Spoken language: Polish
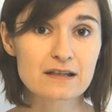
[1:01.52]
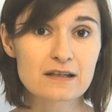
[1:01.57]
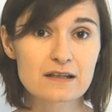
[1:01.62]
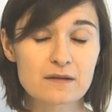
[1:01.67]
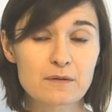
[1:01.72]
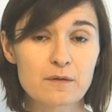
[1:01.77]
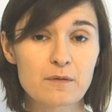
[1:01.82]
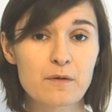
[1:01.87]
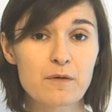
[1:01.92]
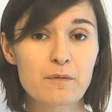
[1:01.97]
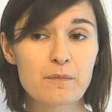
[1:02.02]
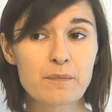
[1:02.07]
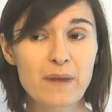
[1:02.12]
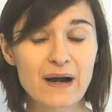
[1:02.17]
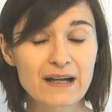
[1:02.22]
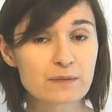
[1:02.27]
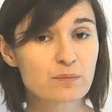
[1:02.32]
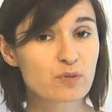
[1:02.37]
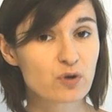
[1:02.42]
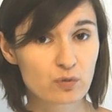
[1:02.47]
e,
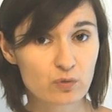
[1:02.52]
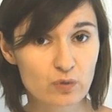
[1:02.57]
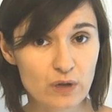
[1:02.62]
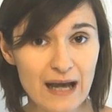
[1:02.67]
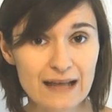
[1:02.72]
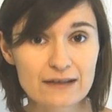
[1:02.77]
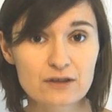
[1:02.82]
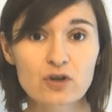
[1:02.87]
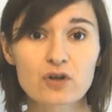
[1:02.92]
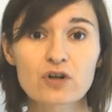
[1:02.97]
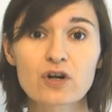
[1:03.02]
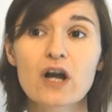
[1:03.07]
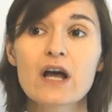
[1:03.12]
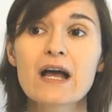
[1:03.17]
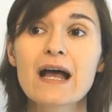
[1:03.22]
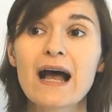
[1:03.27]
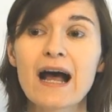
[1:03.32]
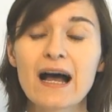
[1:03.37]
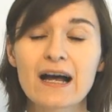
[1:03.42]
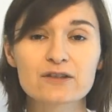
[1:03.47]
pani prokurator,
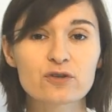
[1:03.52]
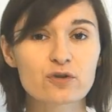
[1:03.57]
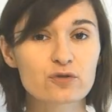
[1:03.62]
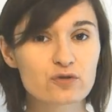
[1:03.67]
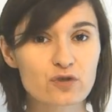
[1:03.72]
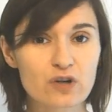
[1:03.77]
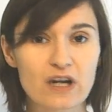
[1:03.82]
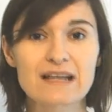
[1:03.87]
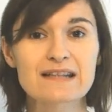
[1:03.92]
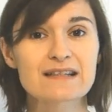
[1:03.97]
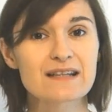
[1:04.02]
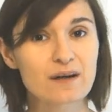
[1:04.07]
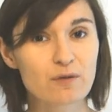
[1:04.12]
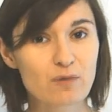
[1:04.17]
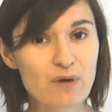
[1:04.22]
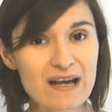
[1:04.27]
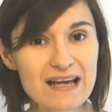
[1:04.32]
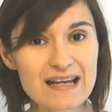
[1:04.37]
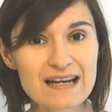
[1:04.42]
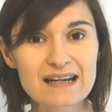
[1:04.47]
doktoresa
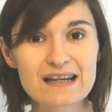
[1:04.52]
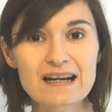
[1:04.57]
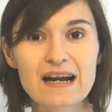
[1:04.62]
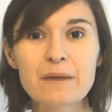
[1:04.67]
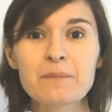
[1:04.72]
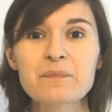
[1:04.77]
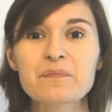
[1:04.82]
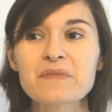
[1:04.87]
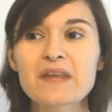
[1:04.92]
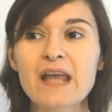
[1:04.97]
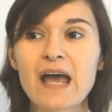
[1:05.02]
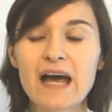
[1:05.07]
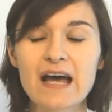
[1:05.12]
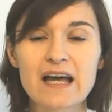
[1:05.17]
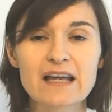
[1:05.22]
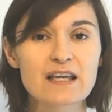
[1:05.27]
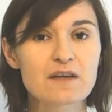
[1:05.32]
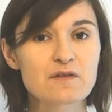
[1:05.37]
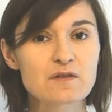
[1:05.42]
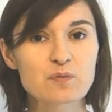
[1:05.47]
Guerra,
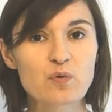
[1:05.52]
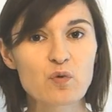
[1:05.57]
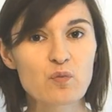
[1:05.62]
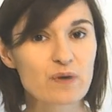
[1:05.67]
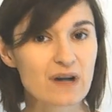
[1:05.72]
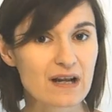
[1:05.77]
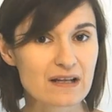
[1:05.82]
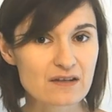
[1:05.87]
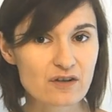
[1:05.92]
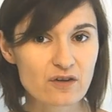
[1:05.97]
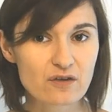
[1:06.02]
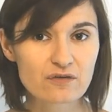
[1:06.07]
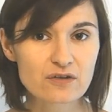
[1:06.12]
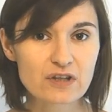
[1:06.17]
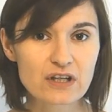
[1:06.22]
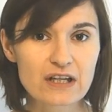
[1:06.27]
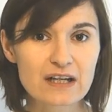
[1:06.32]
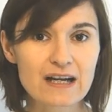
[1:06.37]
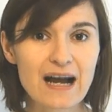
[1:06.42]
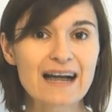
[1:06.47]
e, jej
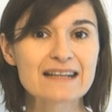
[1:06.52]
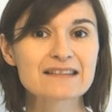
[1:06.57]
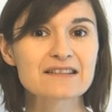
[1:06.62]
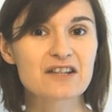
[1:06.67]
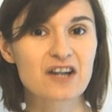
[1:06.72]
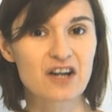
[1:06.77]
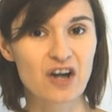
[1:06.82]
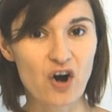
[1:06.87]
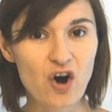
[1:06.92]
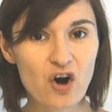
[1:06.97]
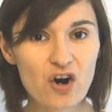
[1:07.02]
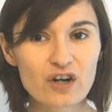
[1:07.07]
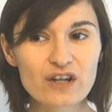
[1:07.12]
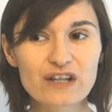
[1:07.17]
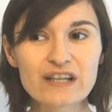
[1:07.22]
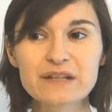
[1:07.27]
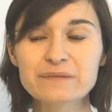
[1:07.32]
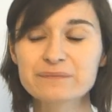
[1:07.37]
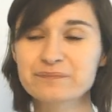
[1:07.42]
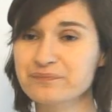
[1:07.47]
współpracownik
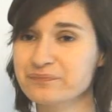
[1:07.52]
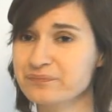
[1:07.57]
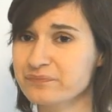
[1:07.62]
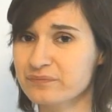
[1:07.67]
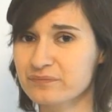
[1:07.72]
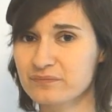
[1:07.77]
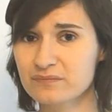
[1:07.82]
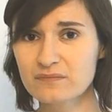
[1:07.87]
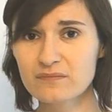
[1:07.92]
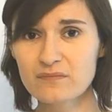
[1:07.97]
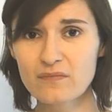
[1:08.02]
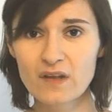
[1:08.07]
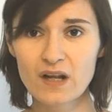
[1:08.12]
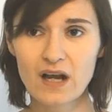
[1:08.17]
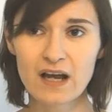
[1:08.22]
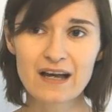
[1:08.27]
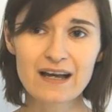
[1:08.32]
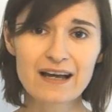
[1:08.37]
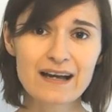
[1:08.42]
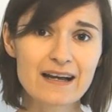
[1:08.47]
Andreoli.
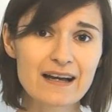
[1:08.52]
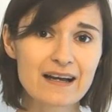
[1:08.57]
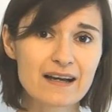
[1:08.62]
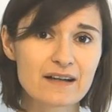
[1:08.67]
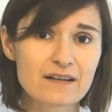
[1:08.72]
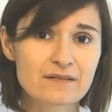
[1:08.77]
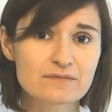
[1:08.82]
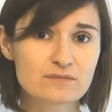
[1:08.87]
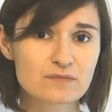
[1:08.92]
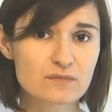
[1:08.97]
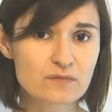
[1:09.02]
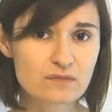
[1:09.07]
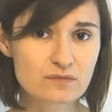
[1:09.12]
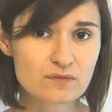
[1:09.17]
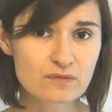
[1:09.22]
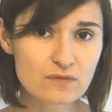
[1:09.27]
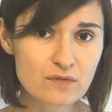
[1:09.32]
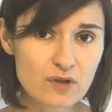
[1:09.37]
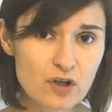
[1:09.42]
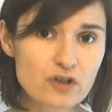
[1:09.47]
E,
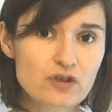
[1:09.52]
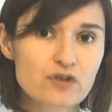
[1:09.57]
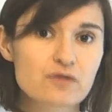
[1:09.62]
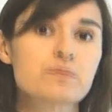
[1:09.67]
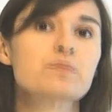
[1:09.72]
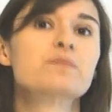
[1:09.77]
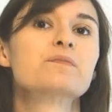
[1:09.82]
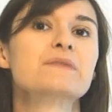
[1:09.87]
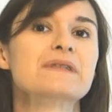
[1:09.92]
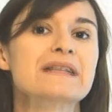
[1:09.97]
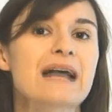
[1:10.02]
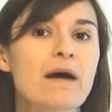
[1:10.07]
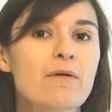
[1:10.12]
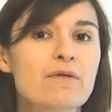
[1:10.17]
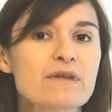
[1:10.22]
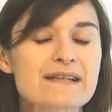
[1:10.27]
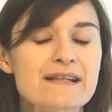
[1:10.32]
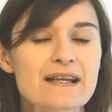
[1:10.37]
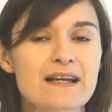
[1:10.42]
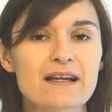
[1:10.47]
no i
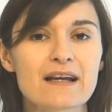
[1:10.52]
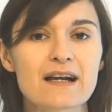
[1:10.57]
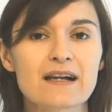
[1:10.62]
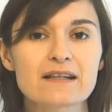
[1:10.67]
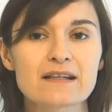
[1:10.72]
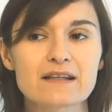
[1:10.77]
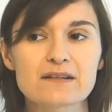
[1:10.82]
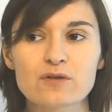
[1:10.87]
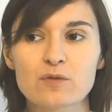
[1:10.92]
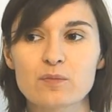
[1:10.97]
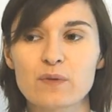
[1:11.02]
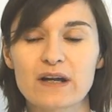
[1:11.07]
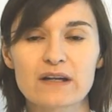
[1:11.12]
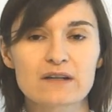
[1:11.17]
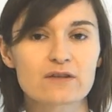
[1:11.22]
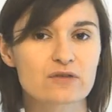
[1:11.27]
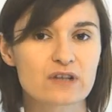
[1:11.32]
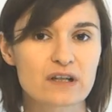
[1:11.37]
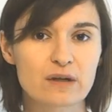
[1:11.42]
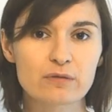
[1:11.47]
Cały serial jest
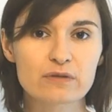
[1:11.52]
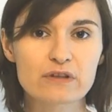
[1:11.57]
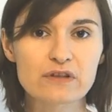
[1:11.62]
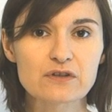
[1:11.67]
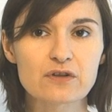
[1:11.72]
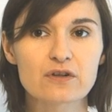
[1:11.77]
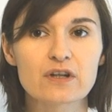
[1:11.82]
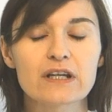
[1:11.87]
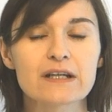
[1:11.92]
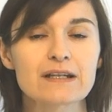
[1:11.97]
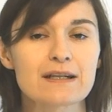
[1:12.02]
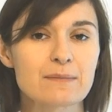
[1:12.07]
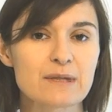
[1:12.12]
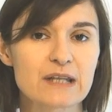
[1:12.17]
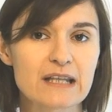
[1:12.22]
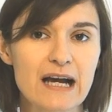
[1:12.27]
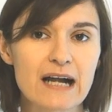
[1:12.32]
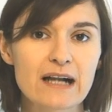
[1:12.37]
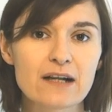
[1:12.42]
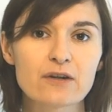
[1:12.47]
oparty o taką historię
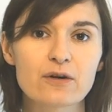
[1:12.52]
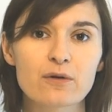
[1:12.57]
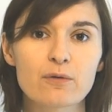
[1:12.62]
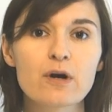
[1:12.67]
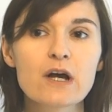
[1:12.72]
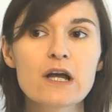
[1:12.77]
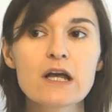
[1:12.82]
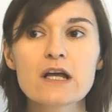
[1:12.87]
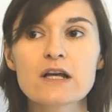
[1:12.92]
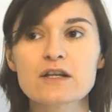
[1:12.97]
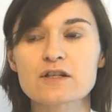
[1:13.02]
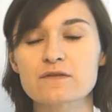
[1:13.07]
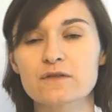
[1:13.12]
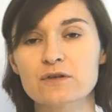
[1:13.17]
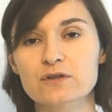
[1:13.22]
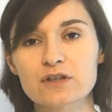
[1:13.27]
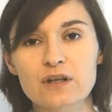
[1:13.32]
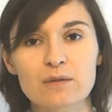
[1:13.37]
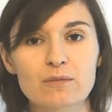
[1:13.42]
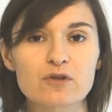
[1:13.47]
kryminalną z
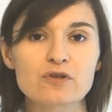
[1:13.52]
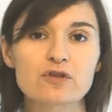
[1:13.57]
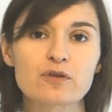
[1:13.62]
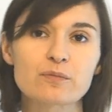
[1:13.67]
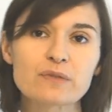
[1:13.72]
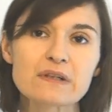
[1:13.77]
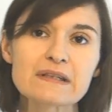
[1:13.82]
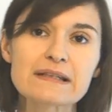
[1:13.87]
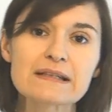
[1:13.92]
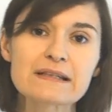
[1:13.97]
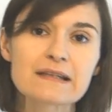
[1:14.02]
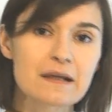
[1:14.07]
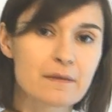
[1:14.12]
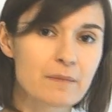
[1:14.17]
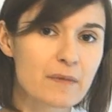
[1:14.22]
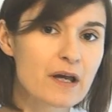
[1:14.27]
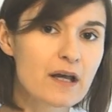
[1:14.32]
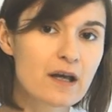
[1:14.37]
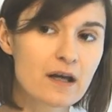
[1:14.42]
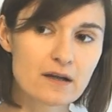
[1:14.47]
wątkiem
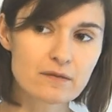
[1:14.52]
osobistym.